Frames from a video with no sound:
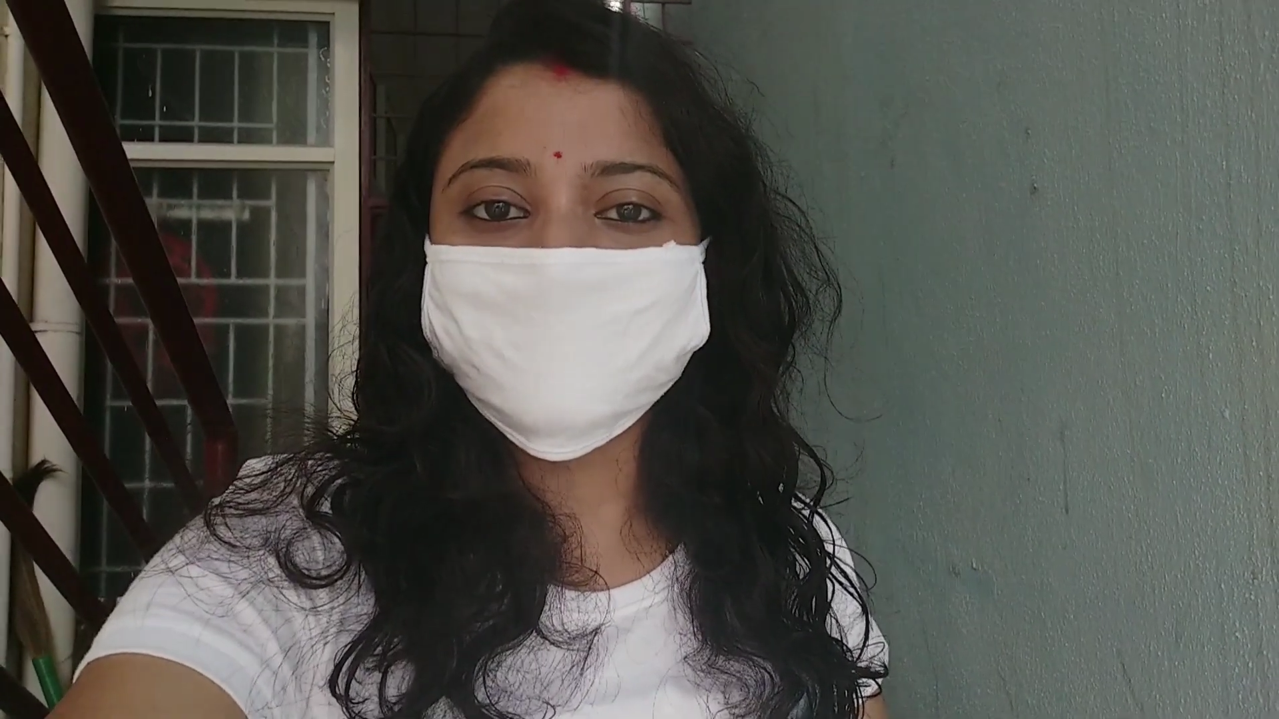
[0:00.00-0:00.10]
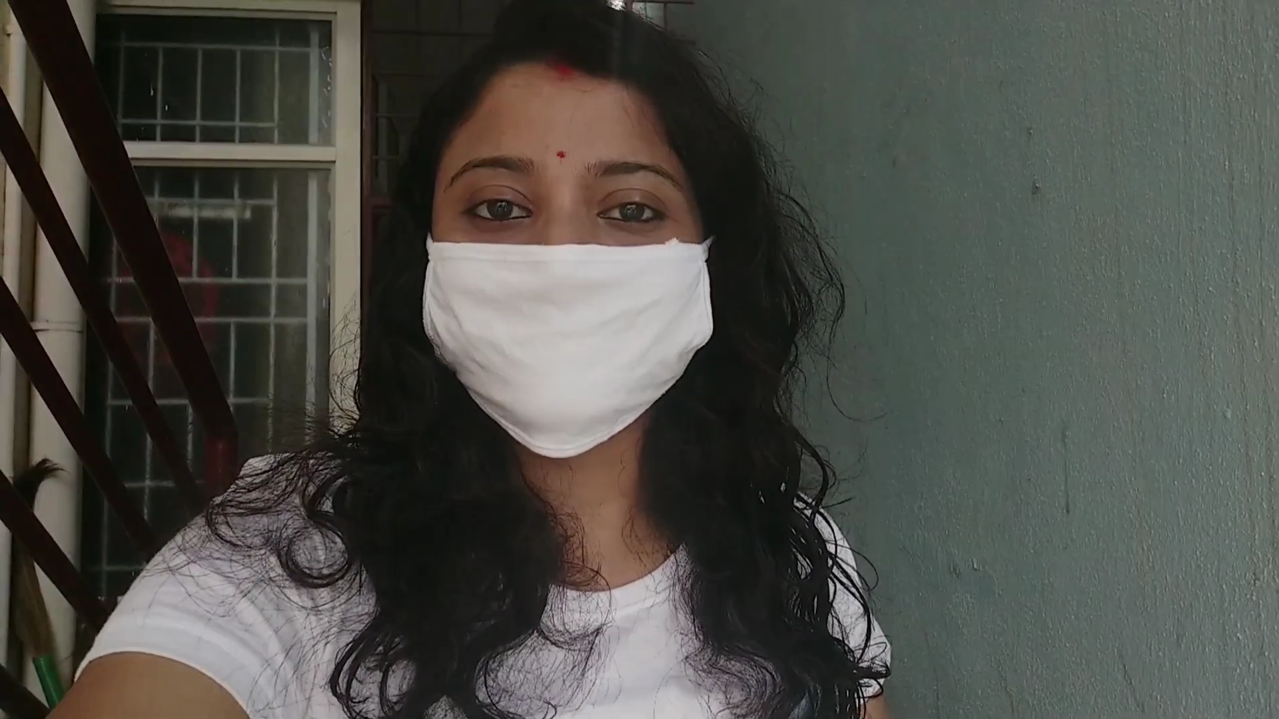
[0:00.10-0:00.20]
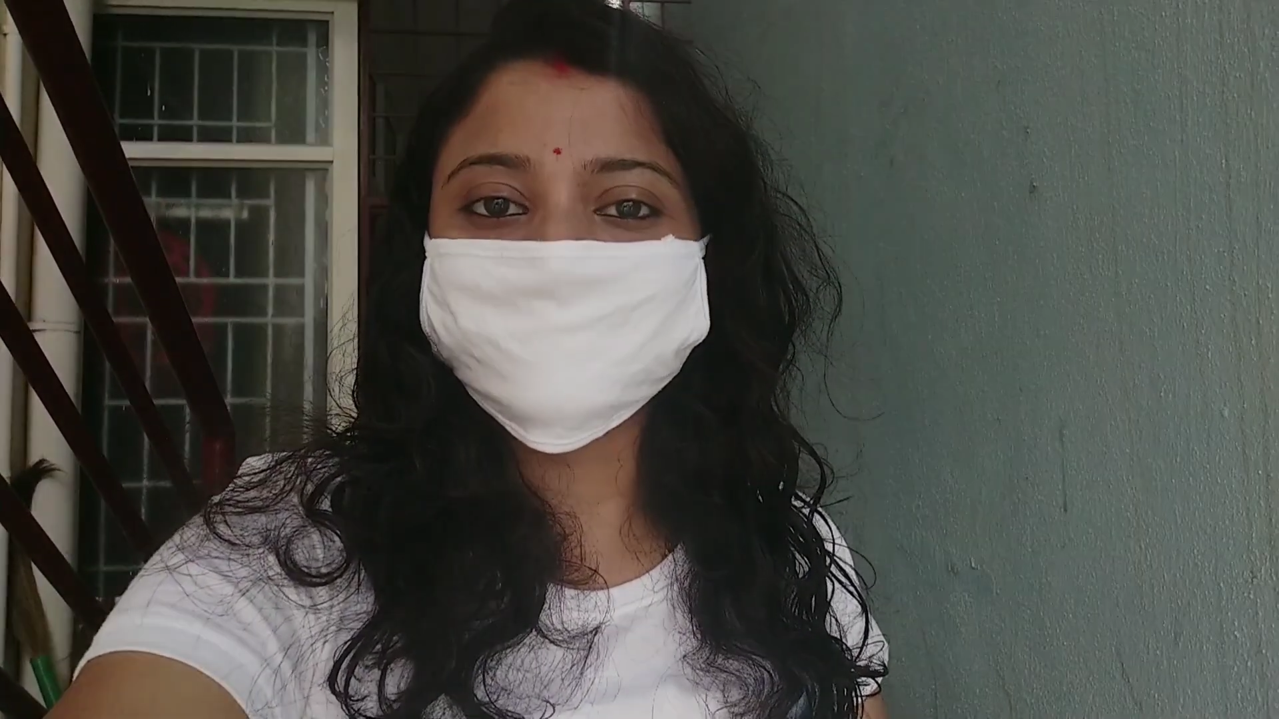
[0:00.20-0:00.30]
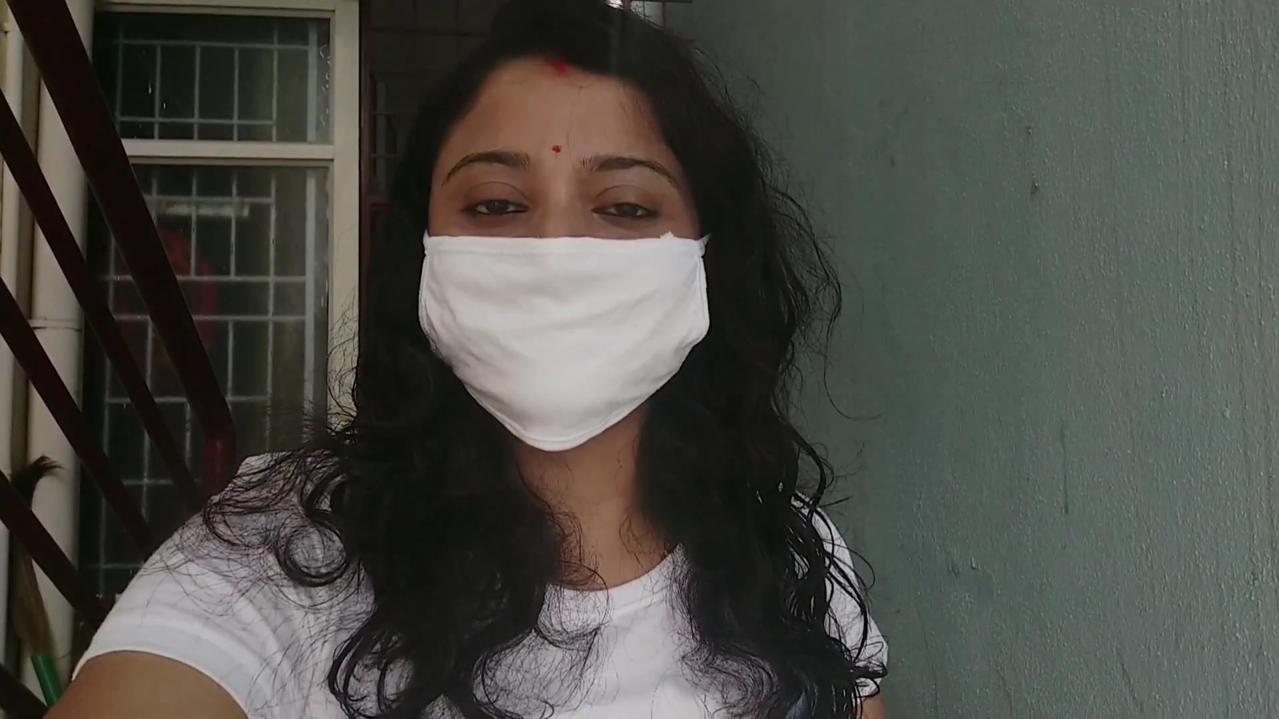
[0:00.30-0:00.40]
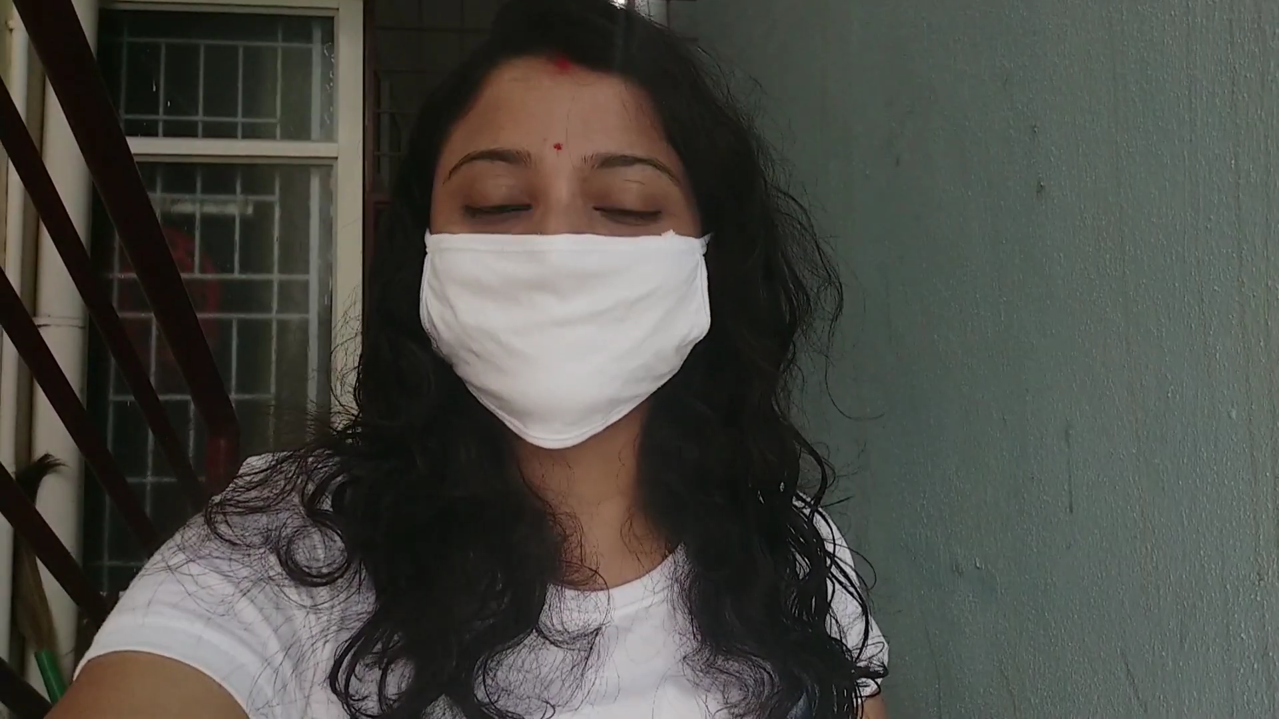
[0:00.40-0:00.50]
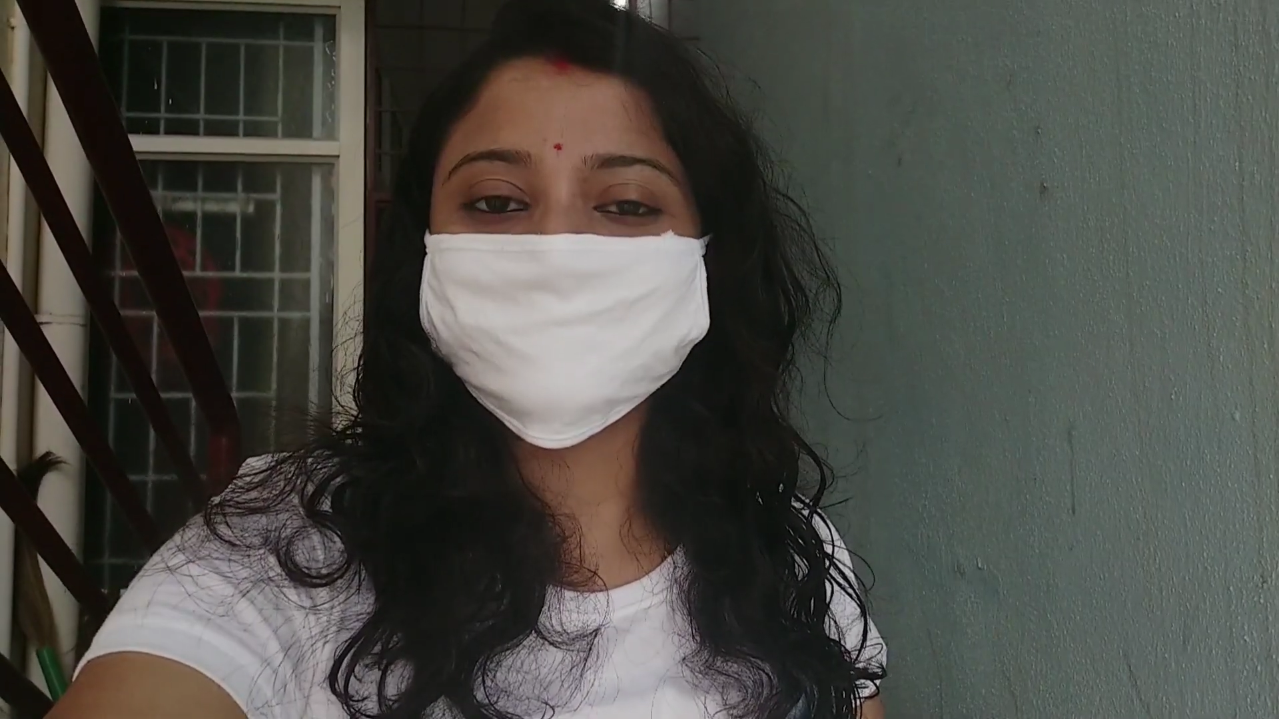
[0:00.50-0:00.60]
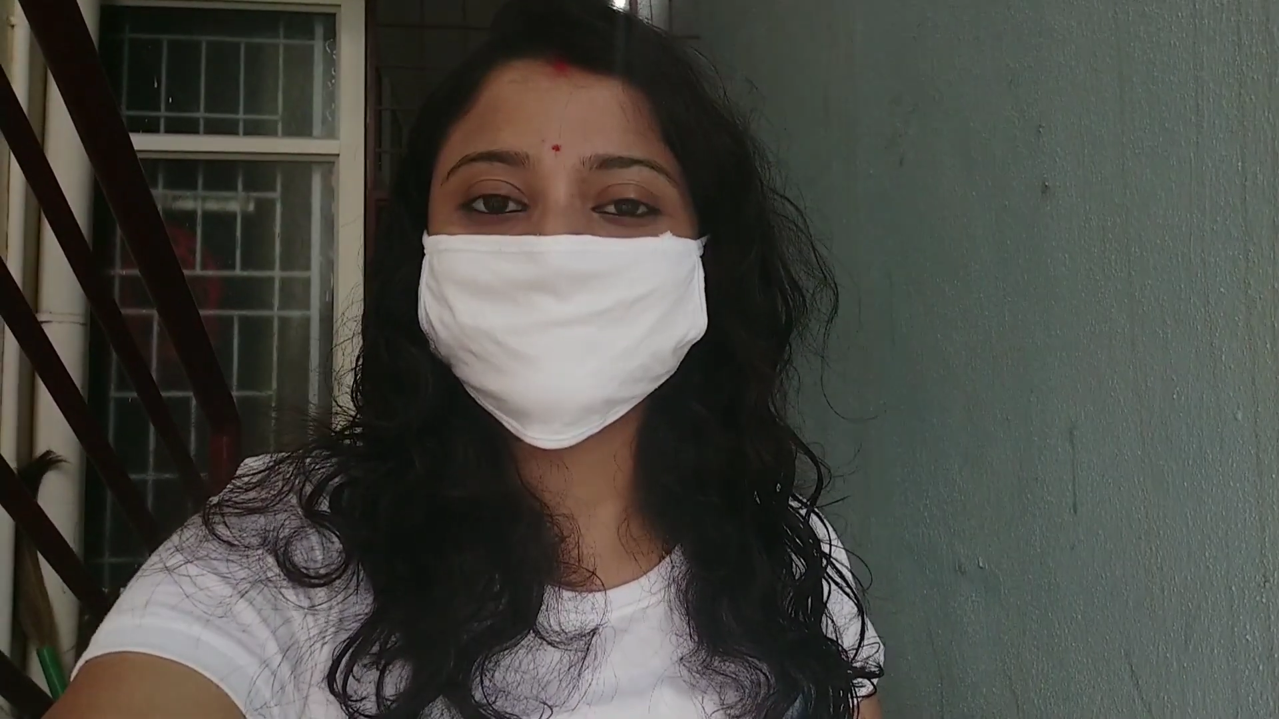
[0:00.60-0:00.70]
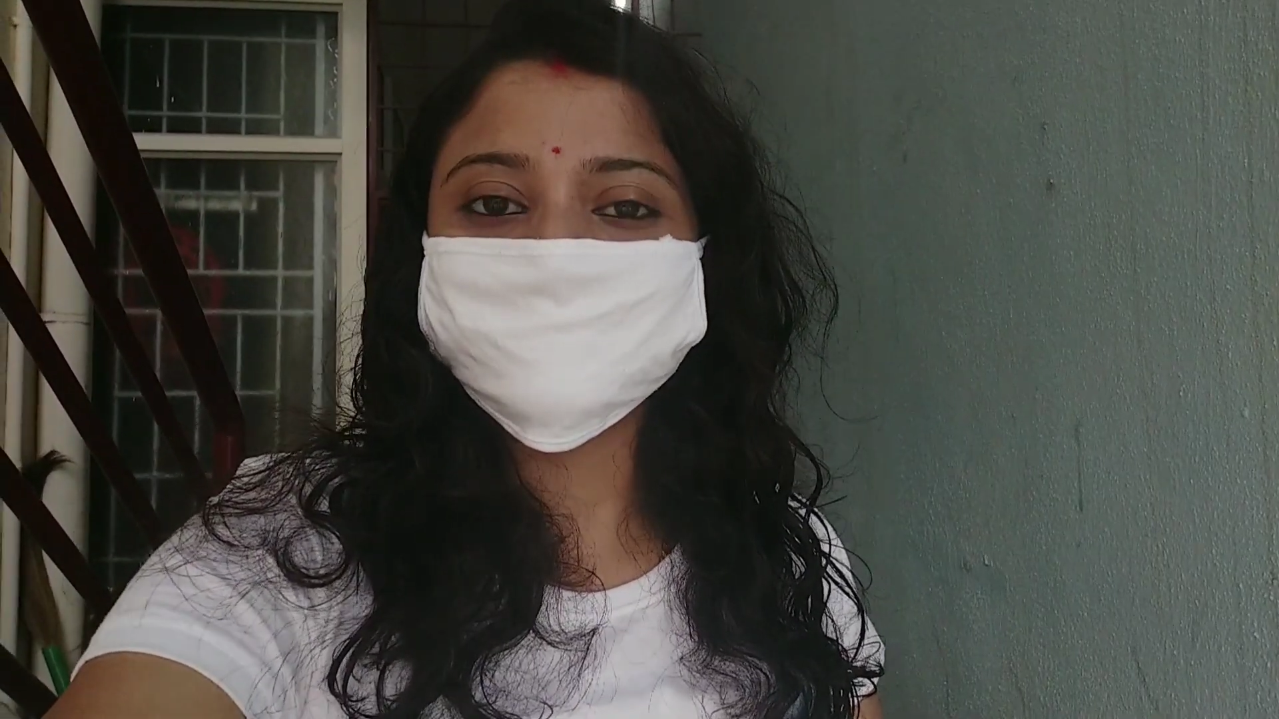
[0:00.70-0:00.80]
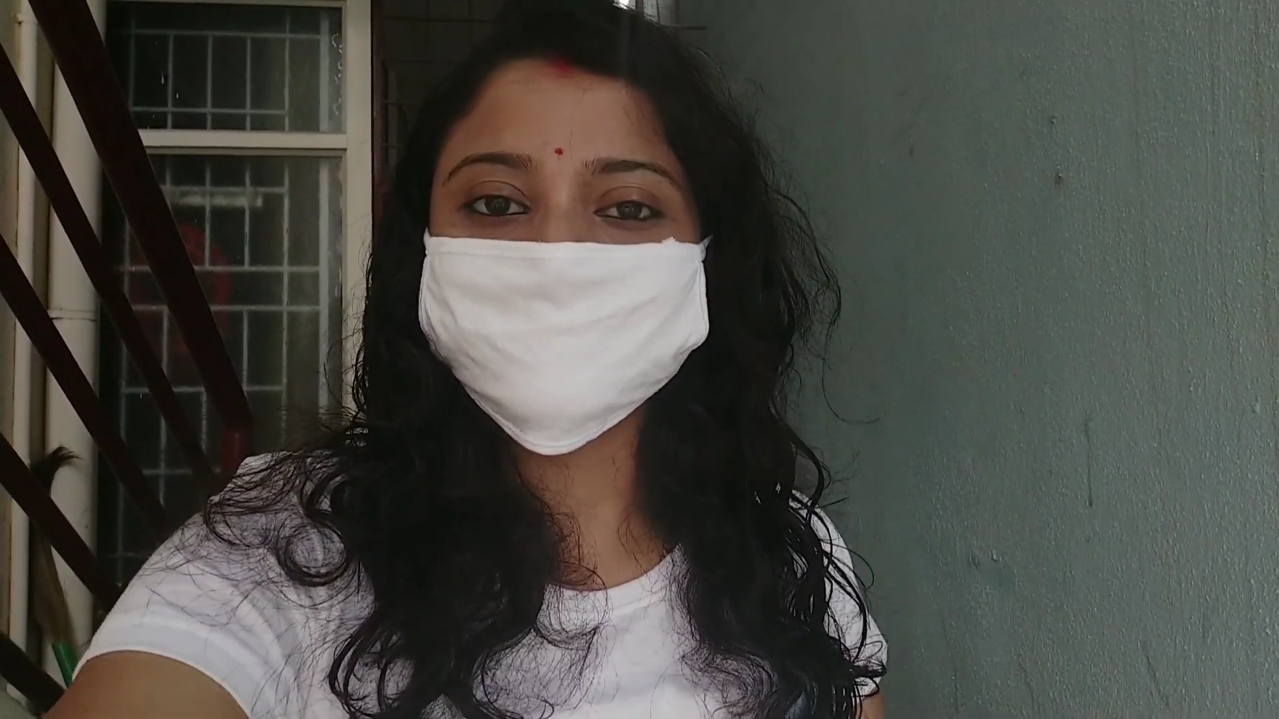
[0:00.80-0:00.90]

जा रही हूं